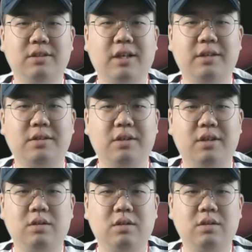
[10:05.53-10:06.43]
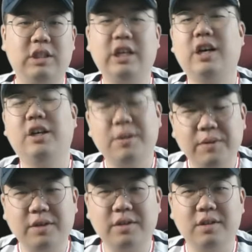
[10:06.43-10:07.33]
잘해서 기회가
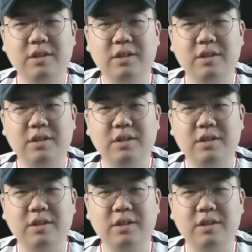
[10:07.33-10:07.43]
되면